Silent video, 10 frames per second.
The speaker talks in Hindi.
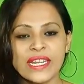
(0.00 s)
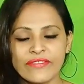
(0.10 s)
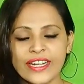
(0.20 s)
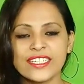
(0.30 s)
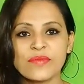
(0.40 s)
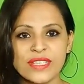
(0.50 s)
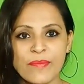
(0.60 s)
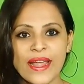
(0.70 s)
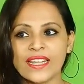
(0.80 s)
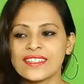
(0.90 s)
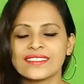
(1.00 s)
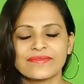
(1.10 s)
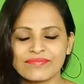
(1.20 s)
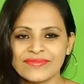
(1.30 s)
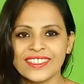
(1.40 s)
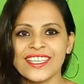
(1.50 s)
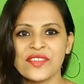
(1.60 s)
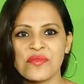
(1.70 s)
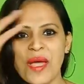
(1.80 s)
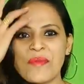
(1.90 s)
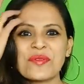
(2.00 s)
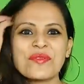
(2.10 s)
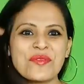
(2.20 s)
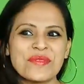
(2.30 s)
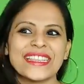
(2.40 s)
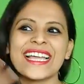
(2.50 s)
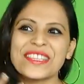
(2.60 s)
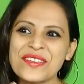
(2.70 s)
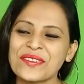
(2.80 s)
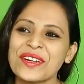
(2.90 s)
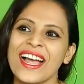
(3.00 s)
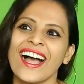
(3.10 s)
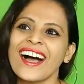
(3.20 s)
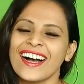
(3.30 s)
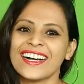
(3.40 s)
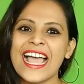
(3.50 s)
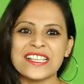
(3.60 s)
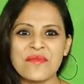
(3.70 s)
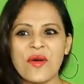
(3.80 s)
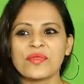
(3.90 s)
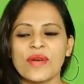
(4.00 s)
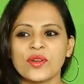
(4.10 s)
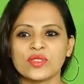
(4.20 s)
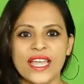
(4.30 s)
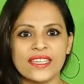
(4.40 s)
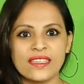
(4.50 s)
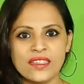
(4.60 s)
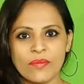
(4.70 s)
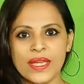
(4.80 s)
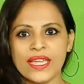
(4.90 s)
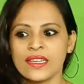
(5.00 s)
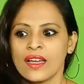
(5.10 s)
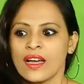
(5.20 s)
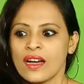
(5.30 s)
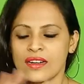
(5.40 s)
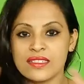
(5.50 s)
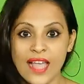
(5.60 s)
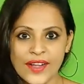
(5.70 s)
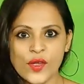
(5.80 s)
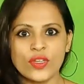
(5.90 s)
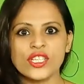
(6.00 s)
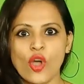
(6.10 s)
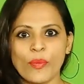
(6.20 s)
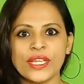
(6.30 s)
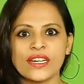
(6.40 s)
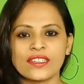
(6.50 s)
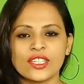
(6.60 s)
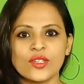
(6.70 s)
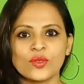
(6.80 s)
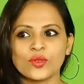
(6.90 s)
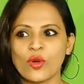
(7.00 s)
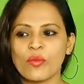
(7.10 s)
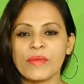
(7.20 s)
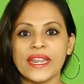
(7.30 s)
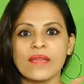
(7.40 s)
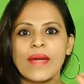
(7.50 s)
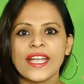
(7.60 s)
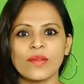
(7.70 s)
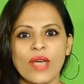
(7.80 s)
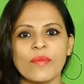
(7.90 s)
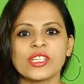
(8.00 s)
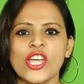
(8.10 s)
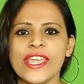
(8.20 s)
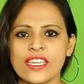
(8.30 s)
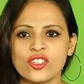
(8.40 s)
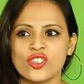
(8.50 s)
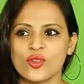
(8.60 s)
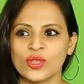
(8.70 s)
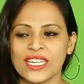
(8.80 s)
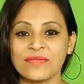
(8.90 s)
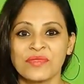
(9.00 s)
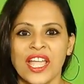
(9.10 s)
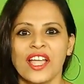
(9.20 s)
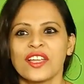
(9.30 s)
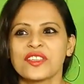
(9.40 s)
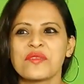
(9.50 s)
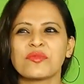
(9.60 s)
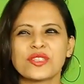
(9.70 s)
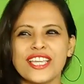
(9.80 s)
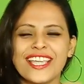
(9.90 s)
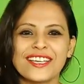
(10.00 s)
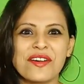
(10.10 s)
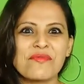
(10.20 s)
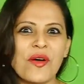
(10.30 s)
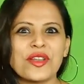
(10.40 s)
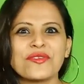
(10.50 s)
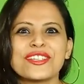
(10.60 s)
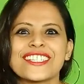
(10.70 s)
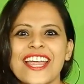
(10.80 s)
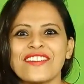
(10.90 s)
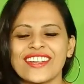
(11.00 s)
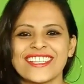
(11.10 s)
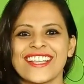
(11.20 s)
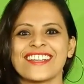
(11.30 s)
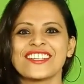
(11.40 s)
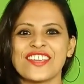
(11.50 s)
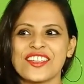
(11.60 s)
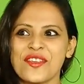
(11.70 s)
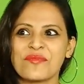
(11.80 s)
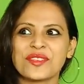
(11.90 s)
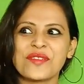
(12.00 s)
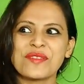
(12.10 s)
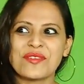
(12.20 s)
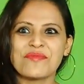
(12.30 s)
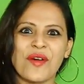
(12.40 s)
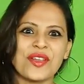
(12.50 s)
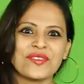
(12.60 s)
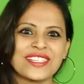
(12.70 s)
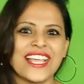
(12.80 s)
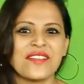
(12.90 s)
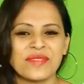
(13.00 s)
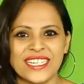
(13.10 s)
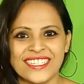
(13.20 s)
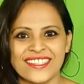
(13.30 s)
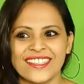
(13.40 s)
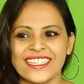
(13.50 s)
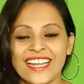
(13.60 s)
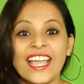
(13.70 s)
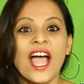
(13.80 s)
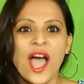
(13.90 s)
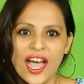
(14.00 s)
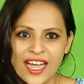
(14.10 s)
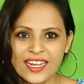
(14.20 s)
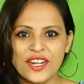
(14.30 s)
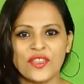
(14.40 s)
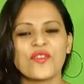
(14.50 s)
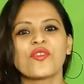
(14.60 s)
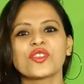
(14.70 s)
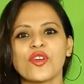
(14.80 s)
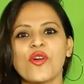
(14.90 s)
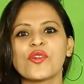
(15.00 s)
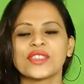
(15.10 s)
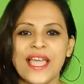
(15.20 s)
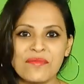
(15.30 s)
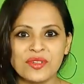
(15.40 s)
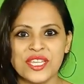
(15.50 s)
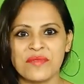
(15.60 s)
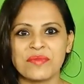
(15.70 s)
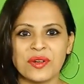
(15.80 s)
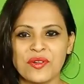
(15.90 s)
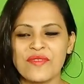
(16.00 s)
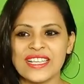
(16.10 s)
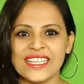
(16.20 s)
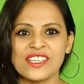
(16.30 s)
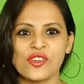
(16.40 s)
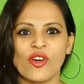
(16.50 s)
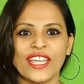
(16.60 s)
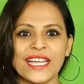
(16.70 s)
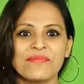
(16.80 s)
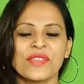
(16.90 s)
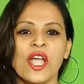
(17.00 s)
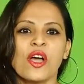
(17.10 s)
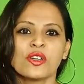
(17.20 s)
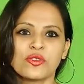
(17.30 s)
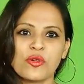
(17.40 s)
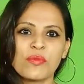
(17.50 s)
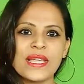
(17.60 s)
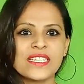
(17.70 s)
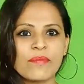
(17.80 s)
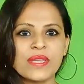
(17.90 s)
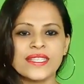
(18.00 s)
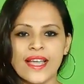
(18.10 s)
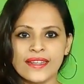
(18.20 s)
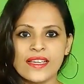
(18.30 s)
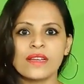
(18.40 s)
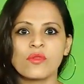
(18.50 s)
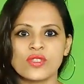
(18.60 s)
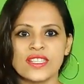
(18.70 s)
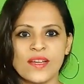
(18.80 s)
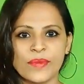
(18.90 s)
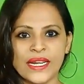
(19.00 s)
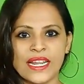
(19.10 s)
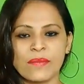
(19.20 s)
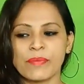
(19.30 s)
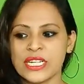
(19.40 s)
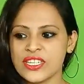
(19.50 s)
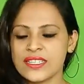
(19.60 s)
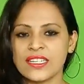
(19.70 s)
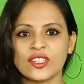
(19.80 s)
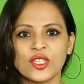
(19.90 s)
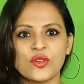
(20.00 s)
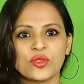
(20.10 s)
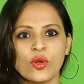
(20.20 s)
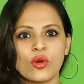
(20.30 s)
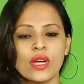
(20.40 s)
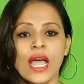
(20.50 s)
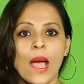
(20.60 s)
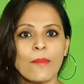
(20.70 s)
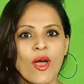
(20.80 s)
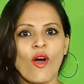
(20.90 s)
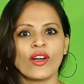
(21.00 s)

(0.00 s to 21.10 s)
भी इनफैक्ट जब इसे पहना था ये तो मैं आप लोगों को बताती हूँ ऐसा बहुत बार होता है कि जब मैं साड़ियों की शॉपिंग करती हूँ तो मेरे माइंड में हमेशा एक ही चीज़ होता है कि मुझे एक बॉलीवुड स्टाइल वाला साड़ी चाहिए मुझे बिल्कुल बॉलीवुड सेलिब्रिटी जैसा दिखना है हर लड़कियों को शौक होता है मुझे भी बिल्कुल वैसा ही शौक है तो मैं जब भी साड़ियाँ मोस्टली अपने लिए परचेज करती हूँ तो मैं